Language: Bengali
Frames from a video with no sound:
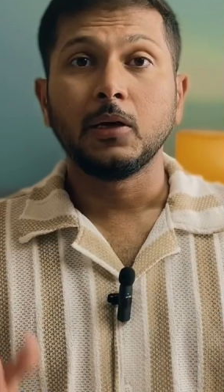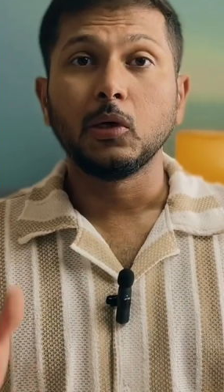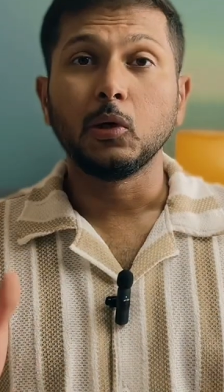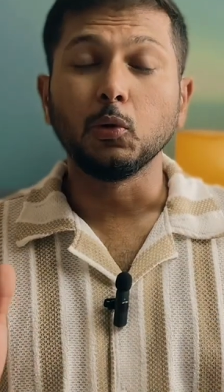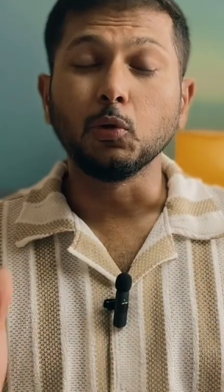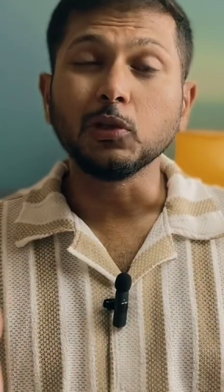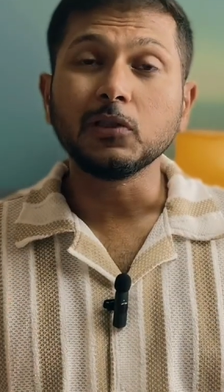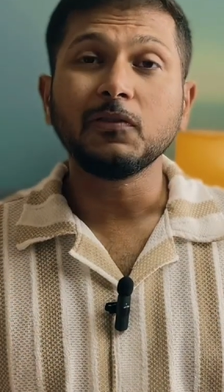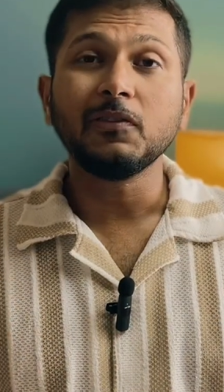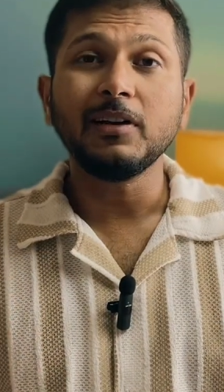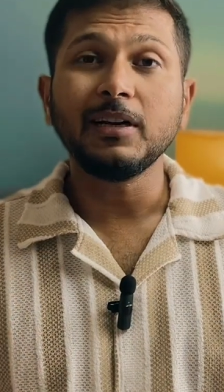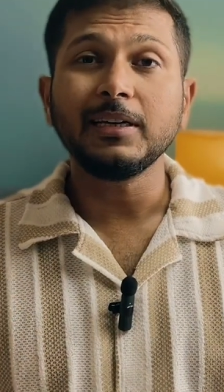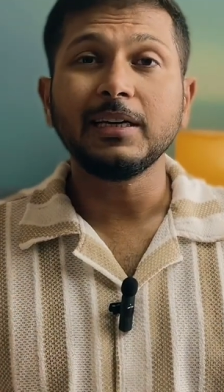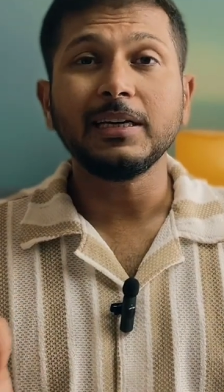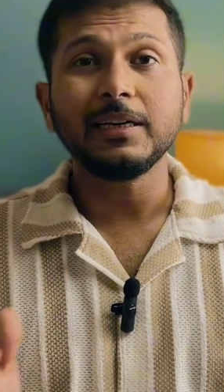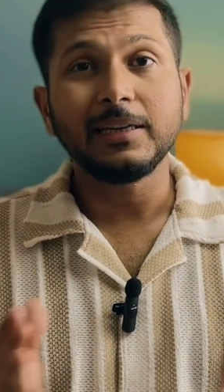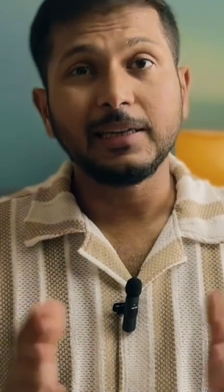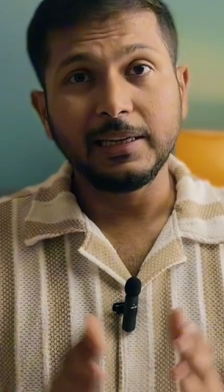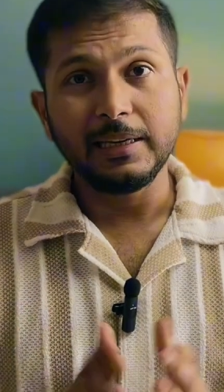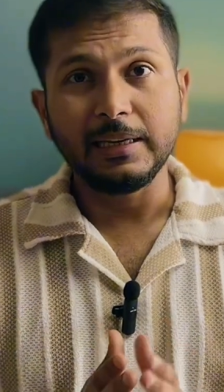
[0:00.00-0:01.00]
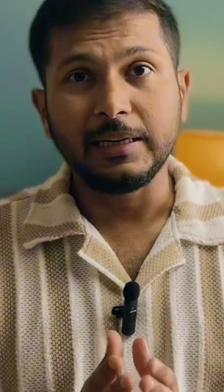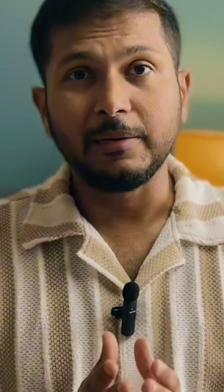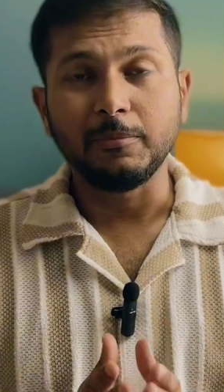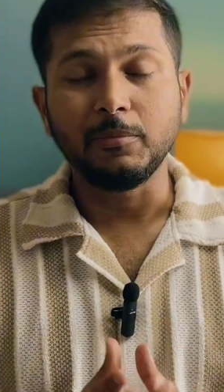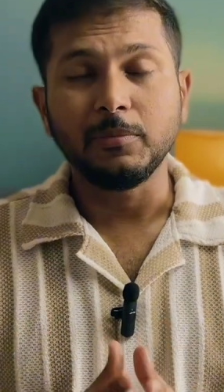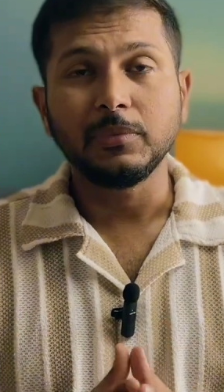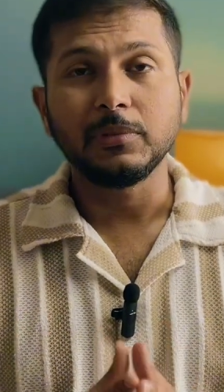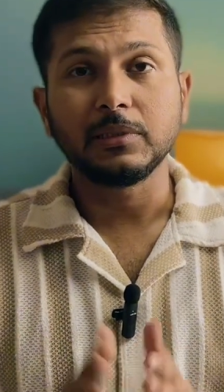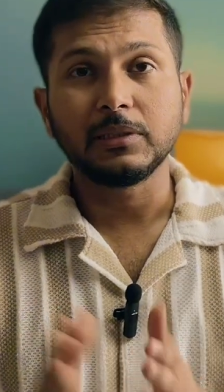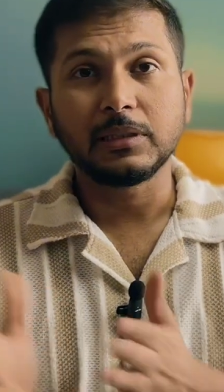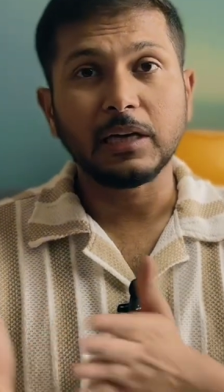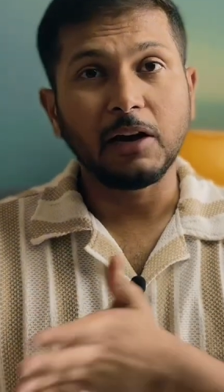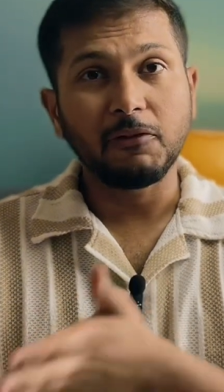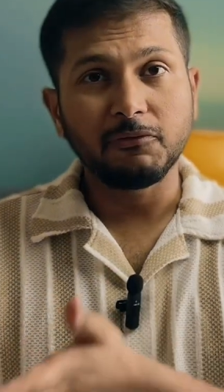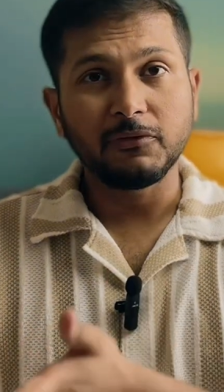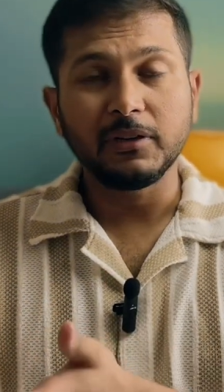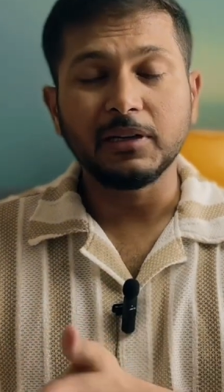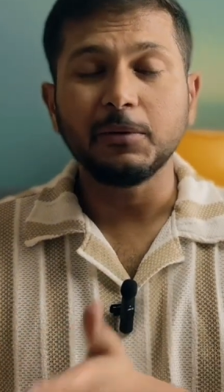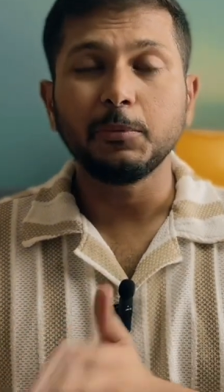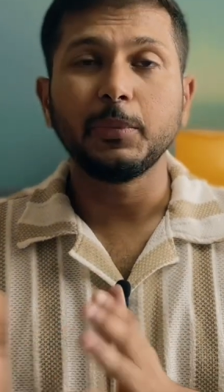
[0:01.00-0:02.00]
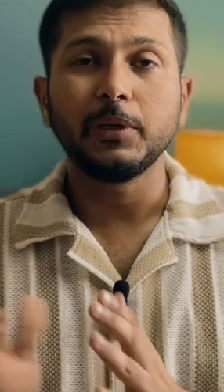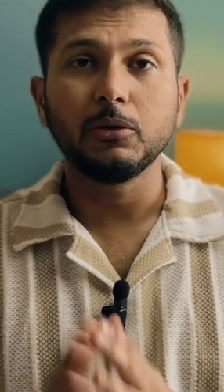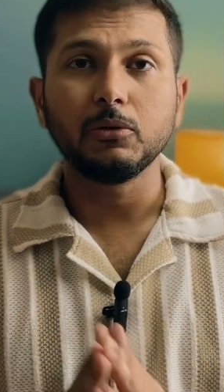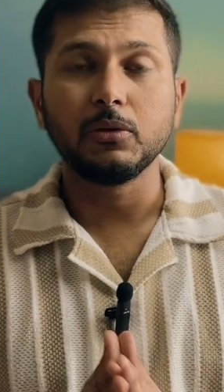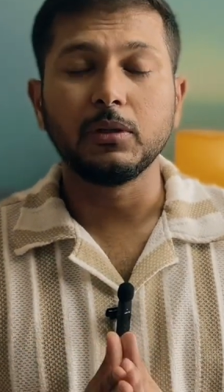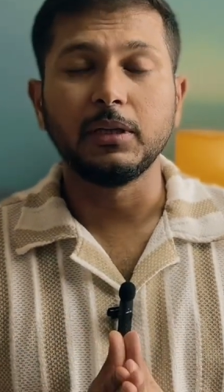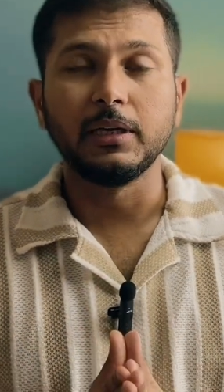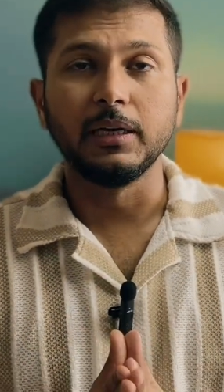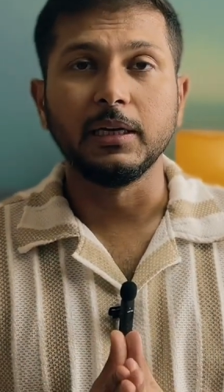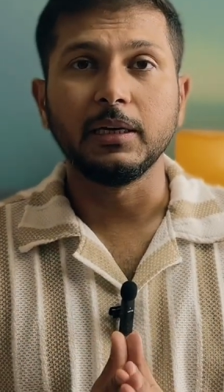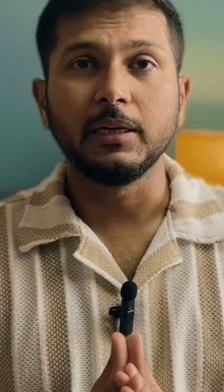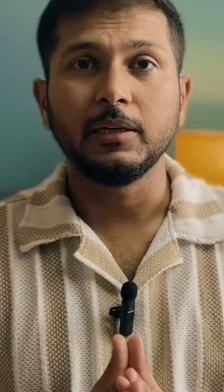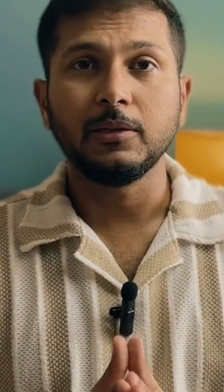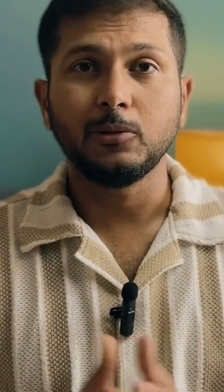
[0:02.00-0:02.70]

রুজভেল্টের টিম টাফটের বিরুদ্ধে